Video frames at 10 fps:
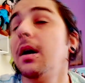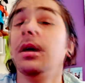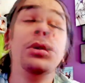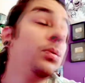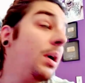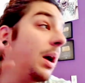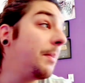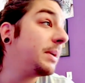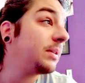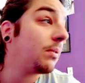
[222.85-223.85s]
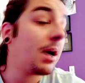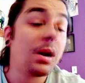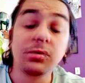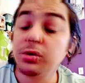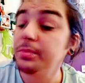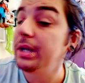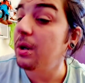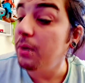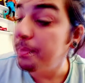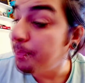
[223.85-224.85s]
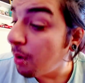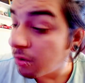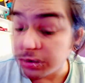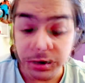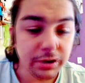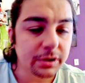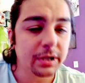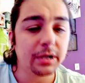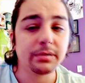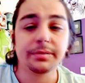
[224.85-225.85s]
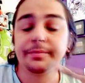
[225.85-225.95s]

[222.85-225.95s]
Luan, mas é um canal de um milhão e pouco de inscritos.